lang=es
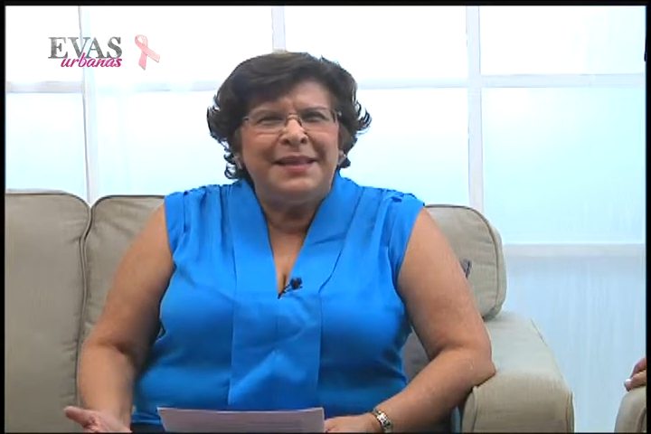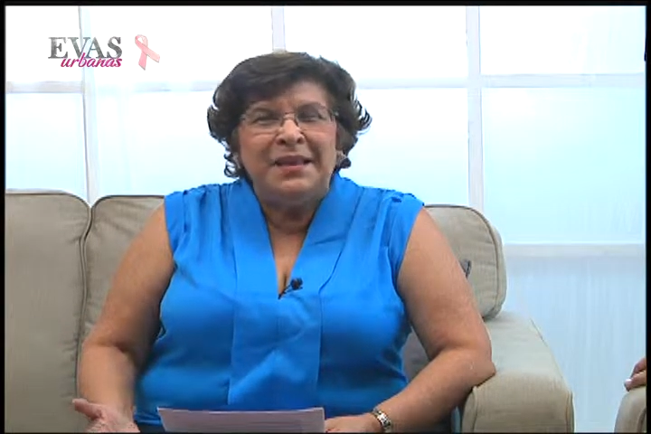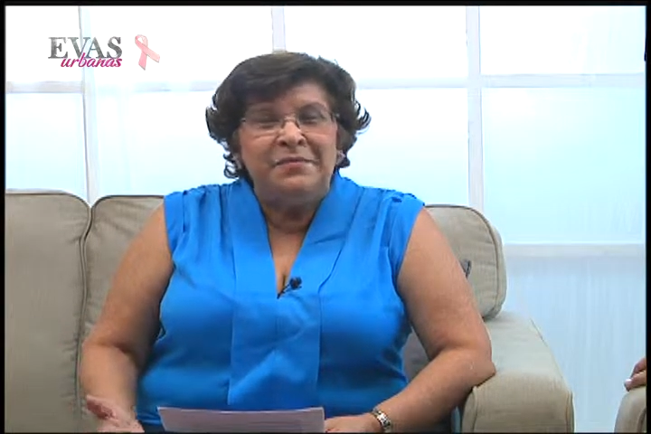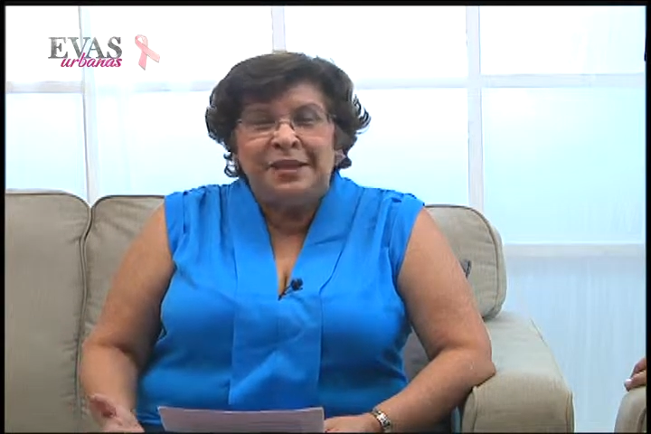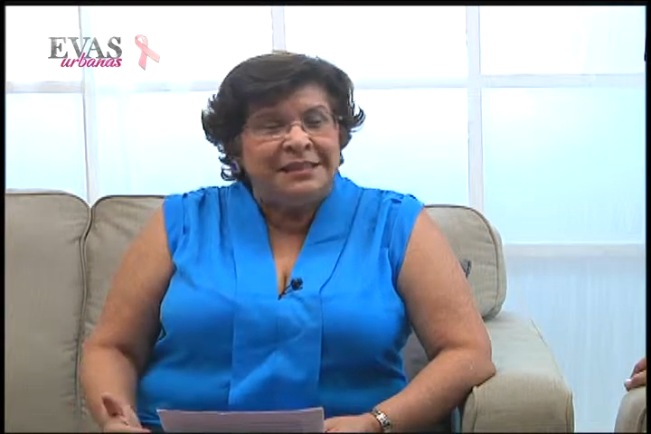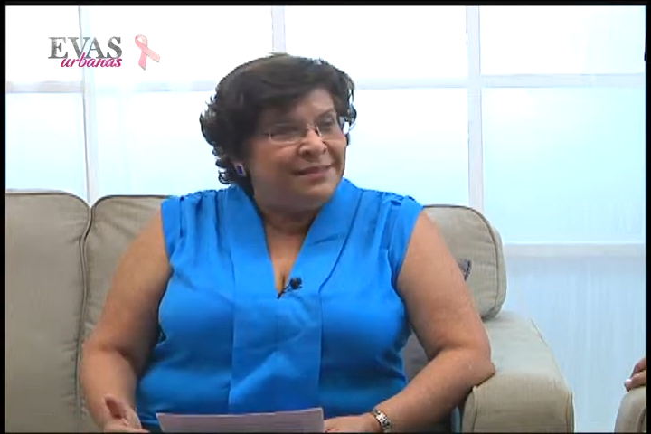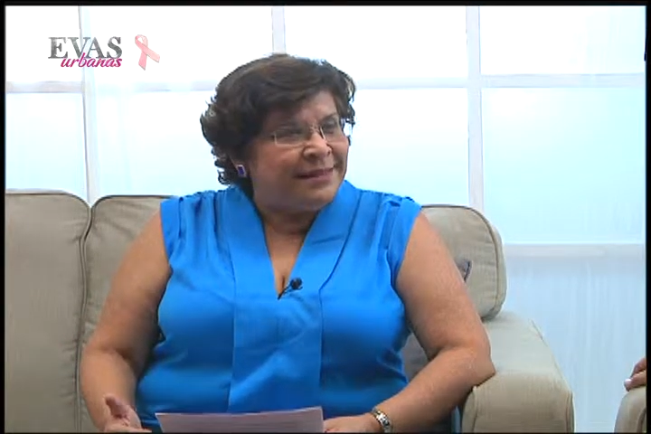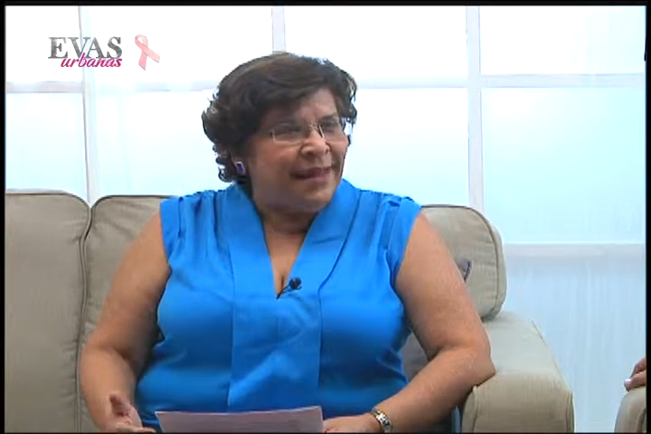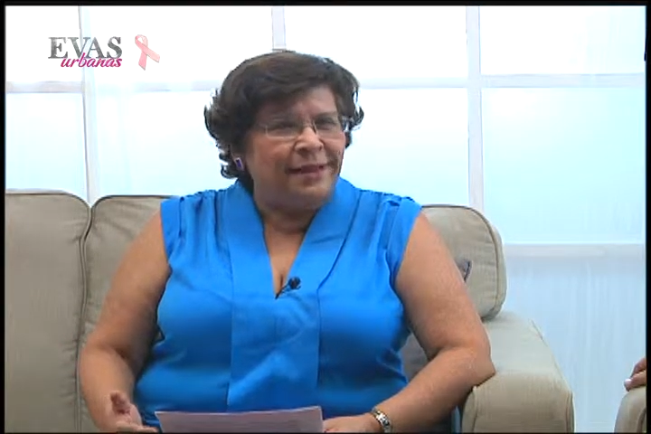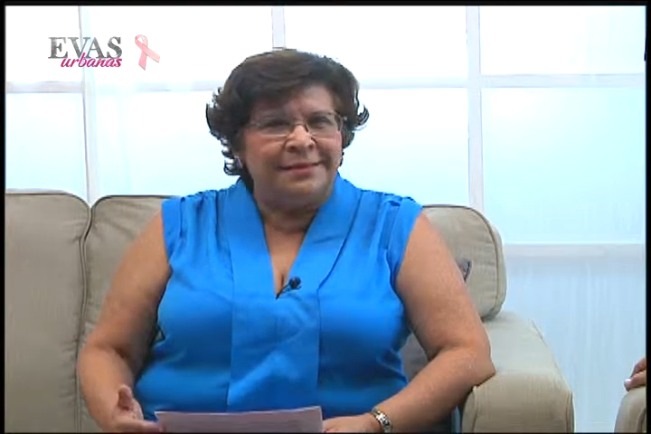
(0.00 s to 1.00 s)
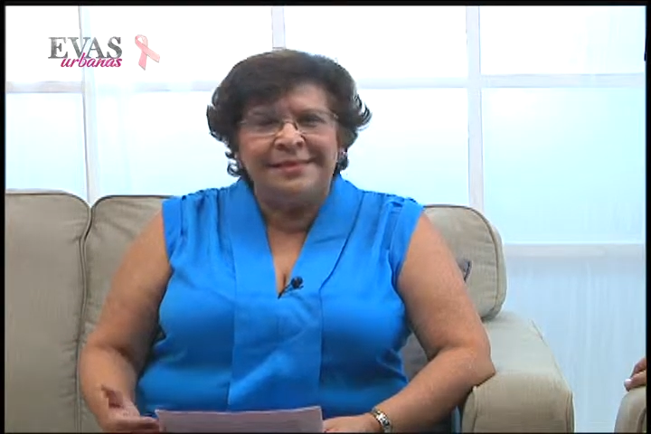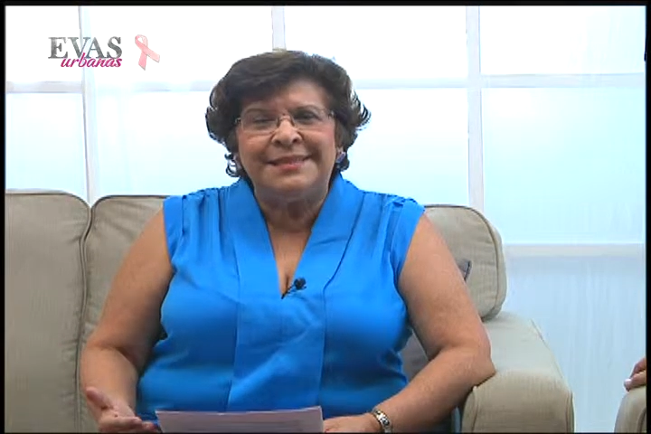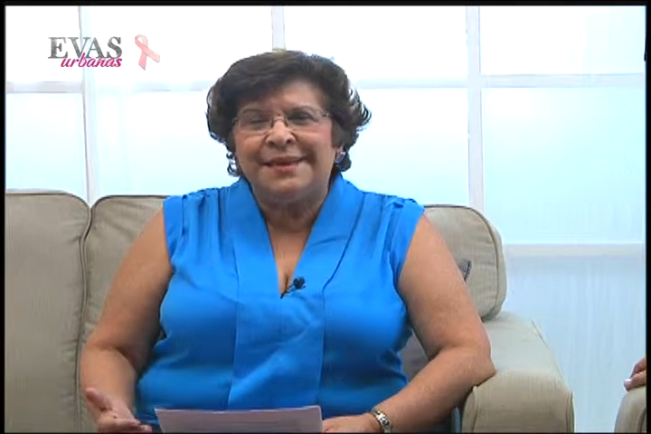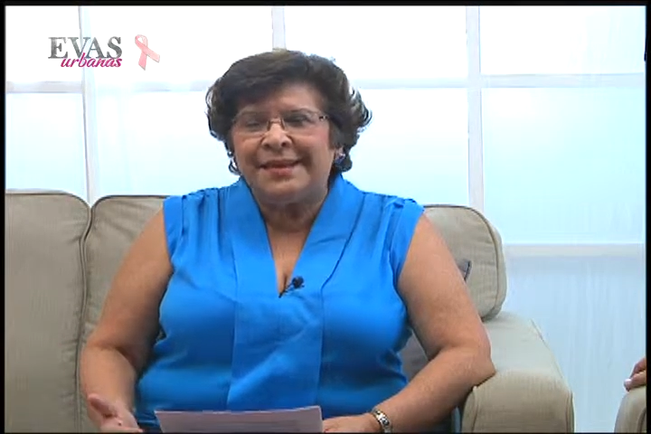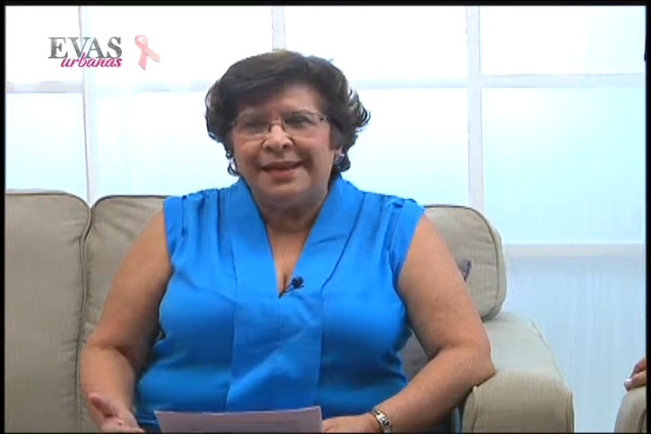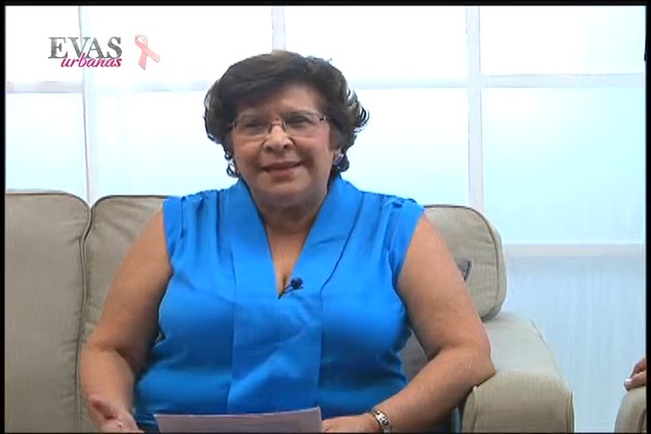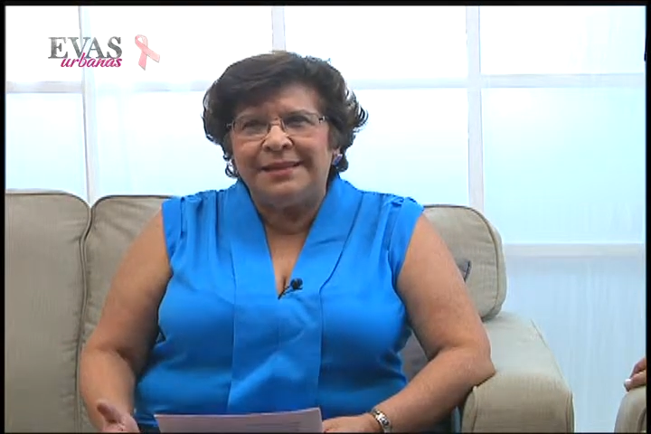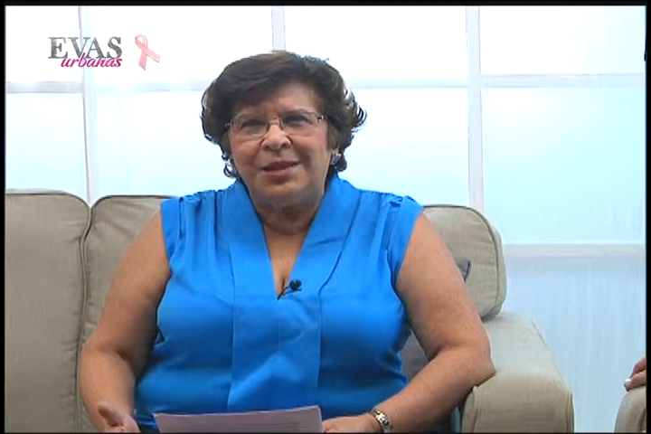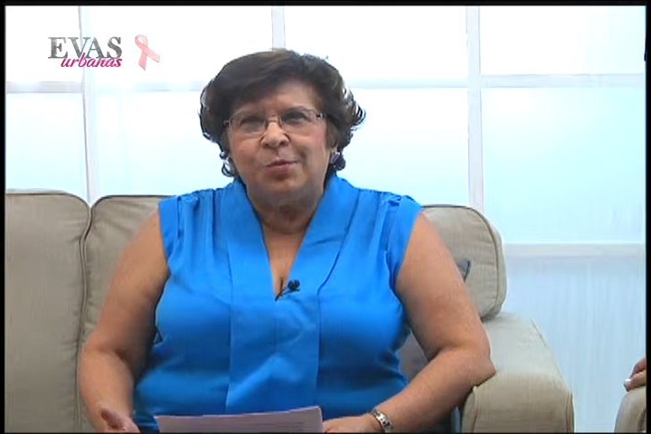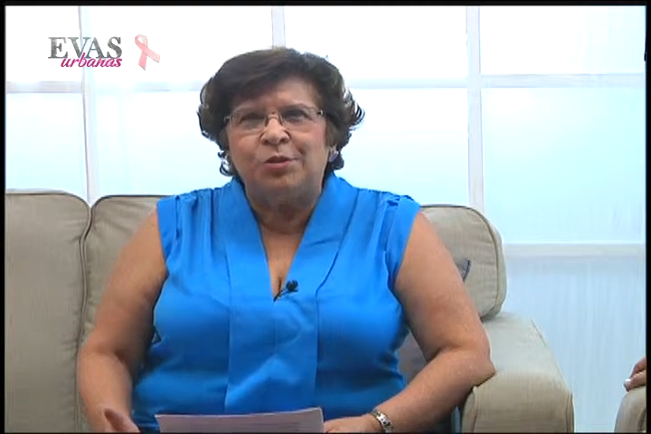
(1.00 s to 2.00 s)
inventar, de ser
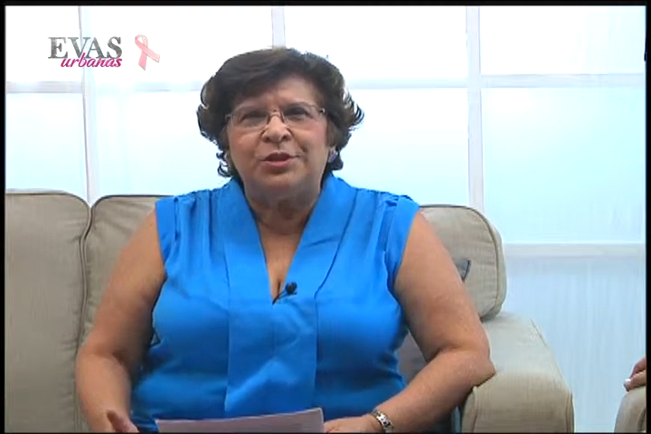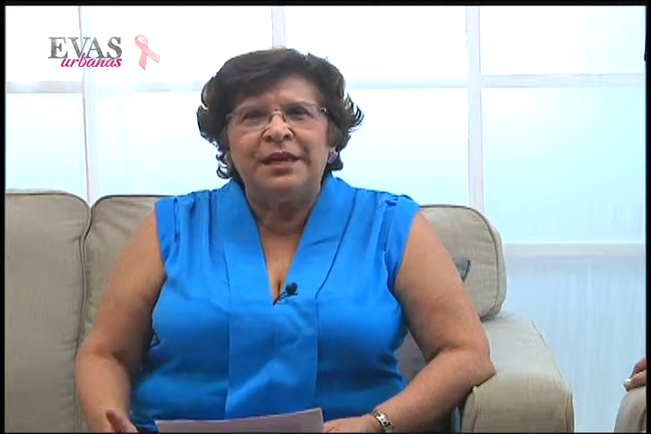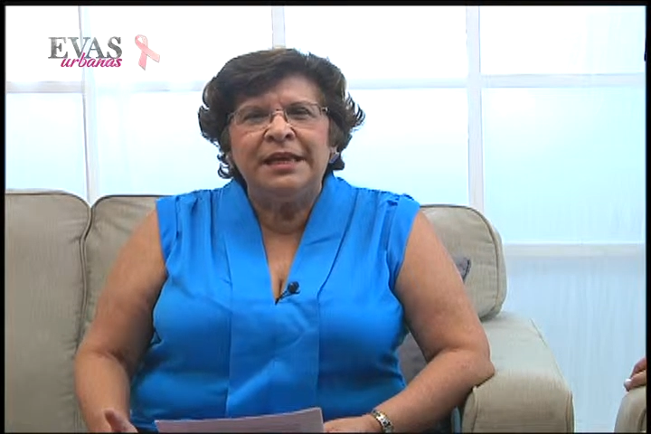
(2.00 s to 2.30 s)
creativos